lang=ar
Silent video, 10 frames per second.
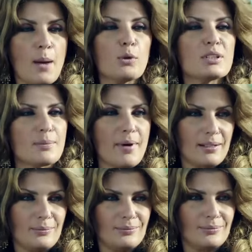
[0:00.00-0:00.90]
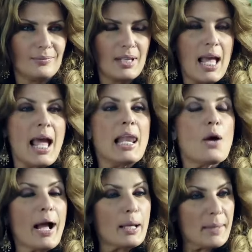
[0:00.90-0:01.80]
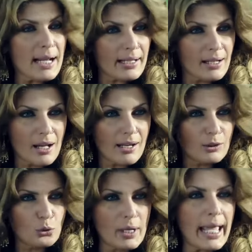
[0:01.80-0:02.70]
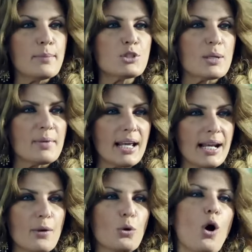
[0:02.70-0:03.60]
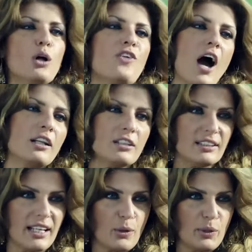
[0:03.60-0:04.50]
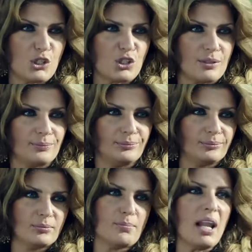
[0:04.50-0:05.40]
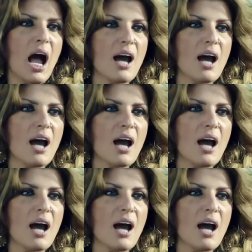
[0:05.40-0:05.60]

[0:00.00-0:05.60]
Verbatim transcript: بص بقى لو عاجبينك الغجر دول امشي من هنا وروح اقعد في حاره الدراويش بلا